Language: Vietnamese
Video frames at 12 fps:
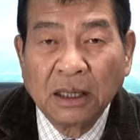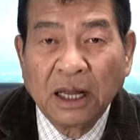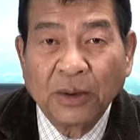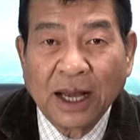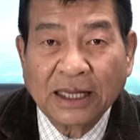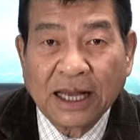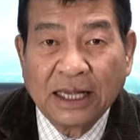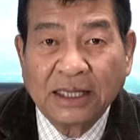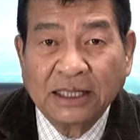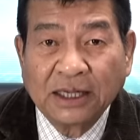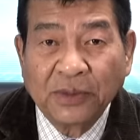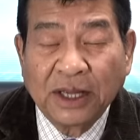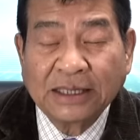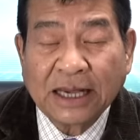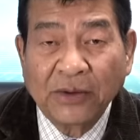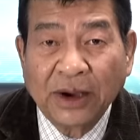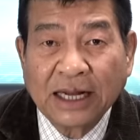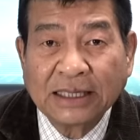Đinh Quang Thái xin chào kính
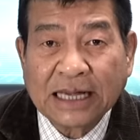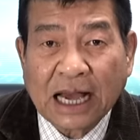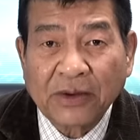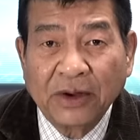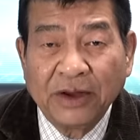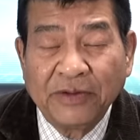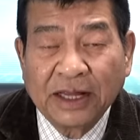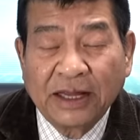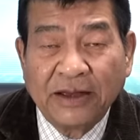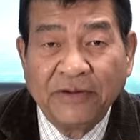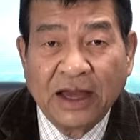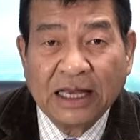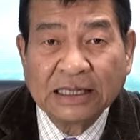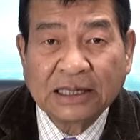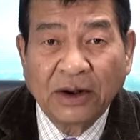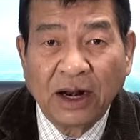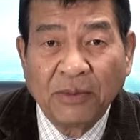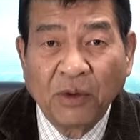chào quý khán giả của Người Việt TV.
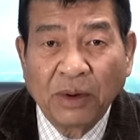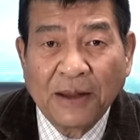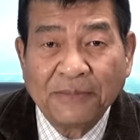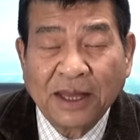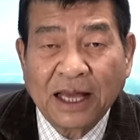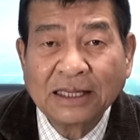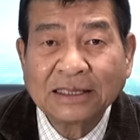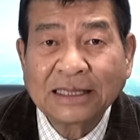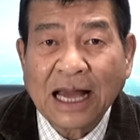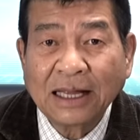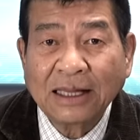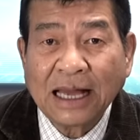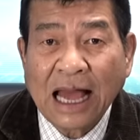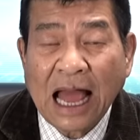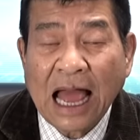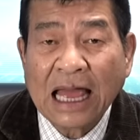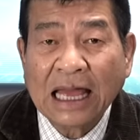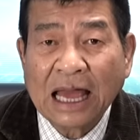Sau đây là một điểm tin sáng thứ
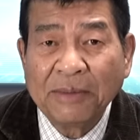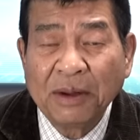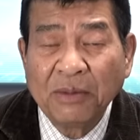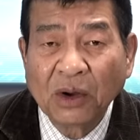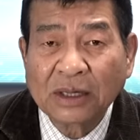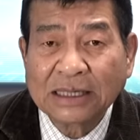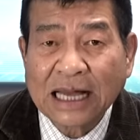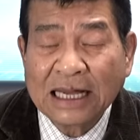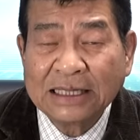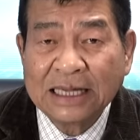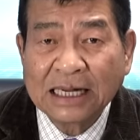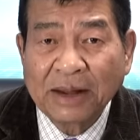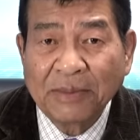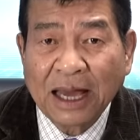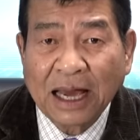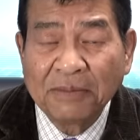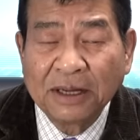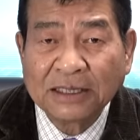hai ngày 11 tháng Giêng năm
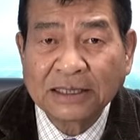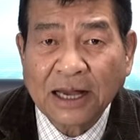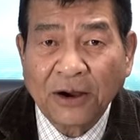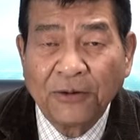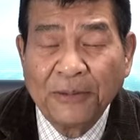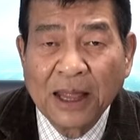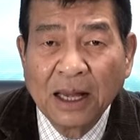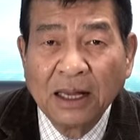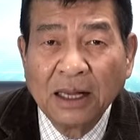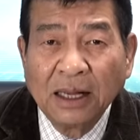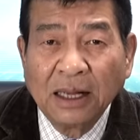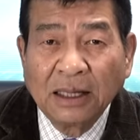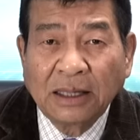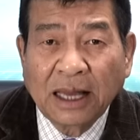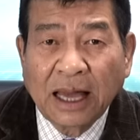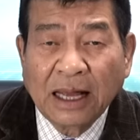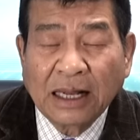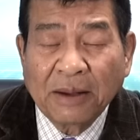2016.
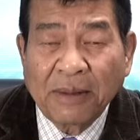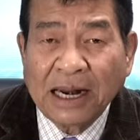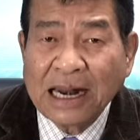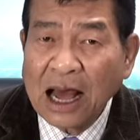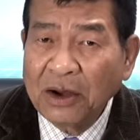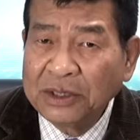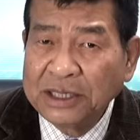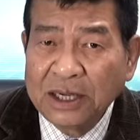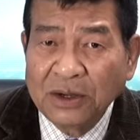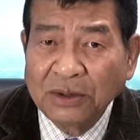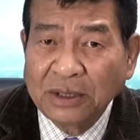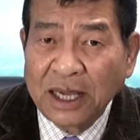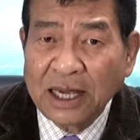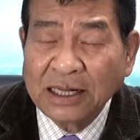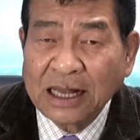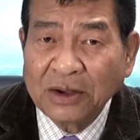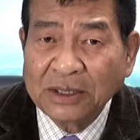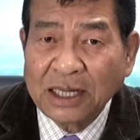Tình hình tại bán đảo Triều
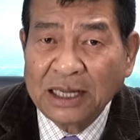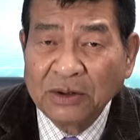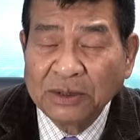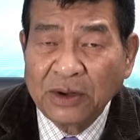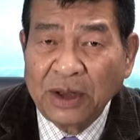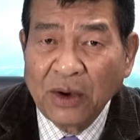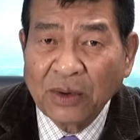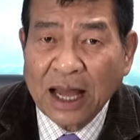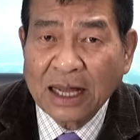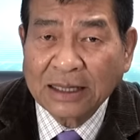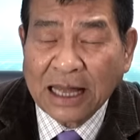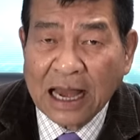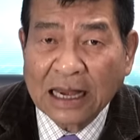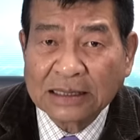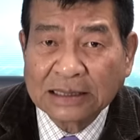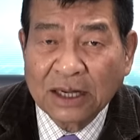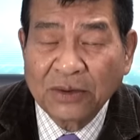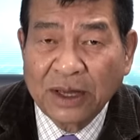Tiên đã có rất nhiều dấu hiệu căng thẳng
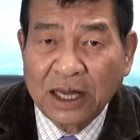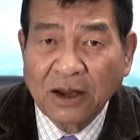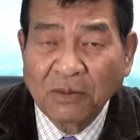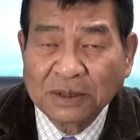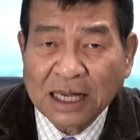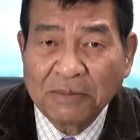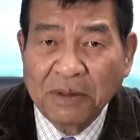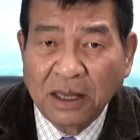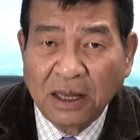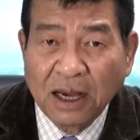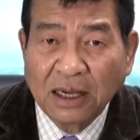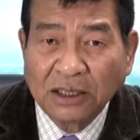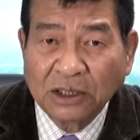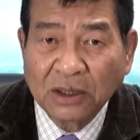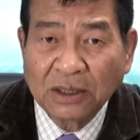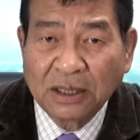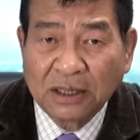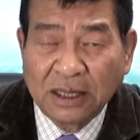sau khi Cộng sản Bình Nhưỡng
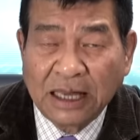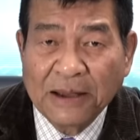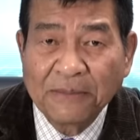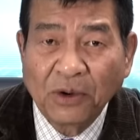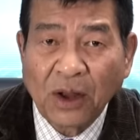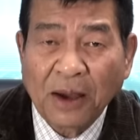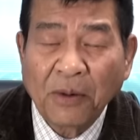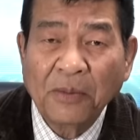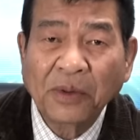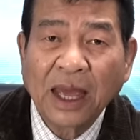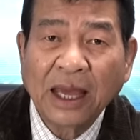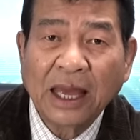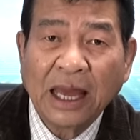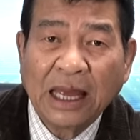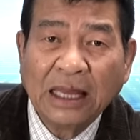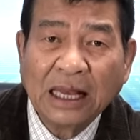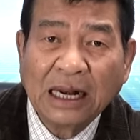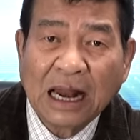cho thử nghiệm loại bom khinh
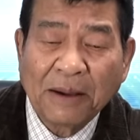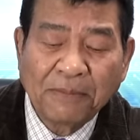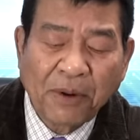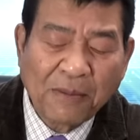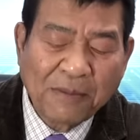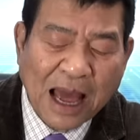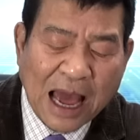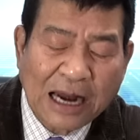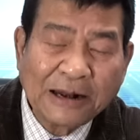khí tức là bom H.